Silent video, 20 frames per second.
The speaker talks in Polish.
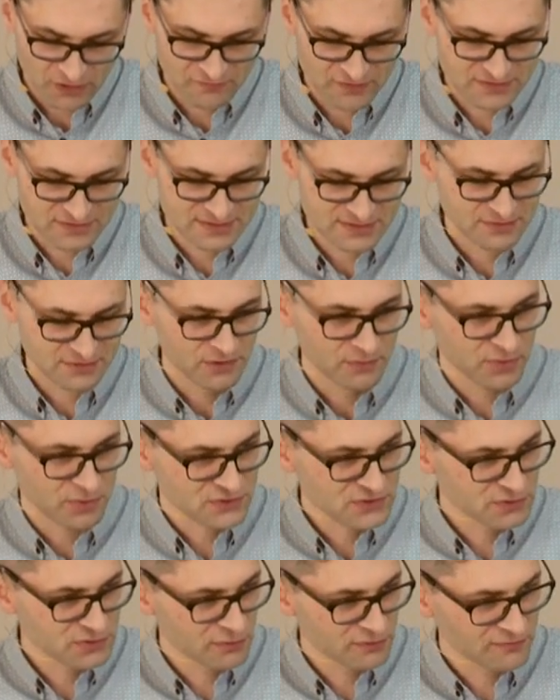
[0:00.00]
Więc
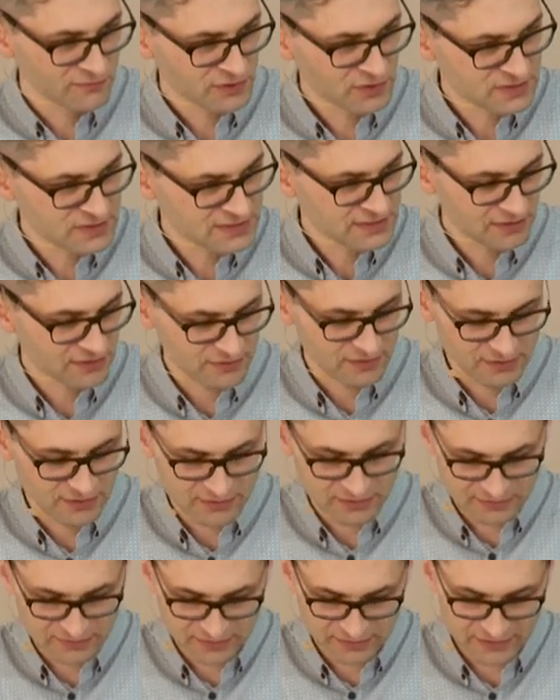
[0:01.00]
podsumowując ten,
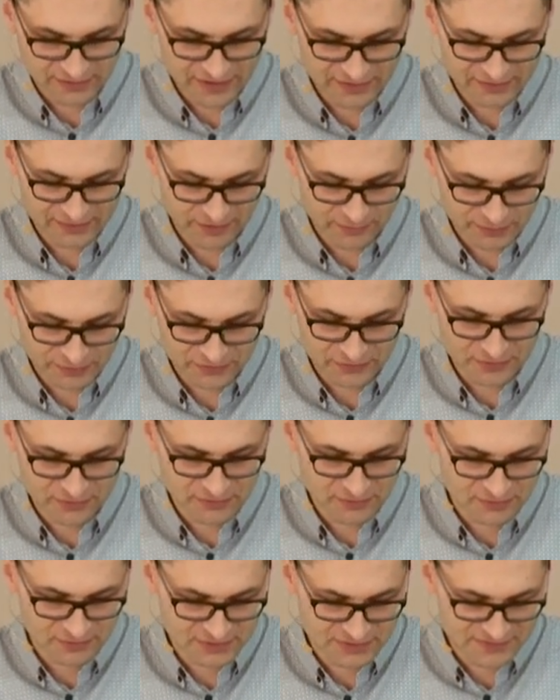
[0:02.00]
ten etap
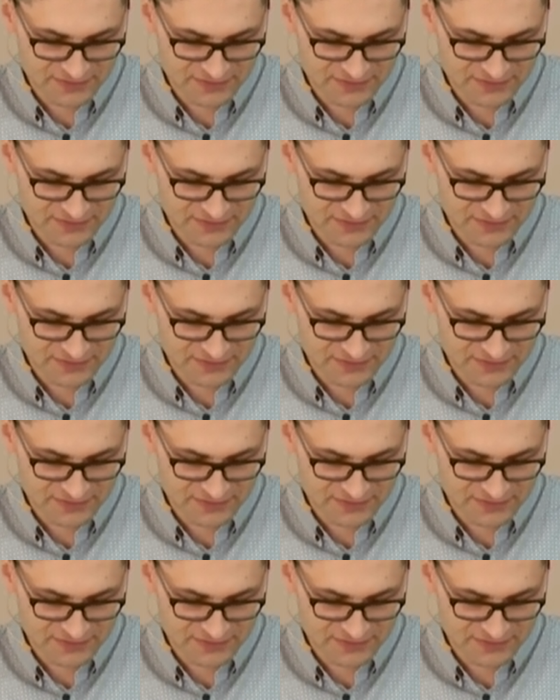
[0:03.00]
y,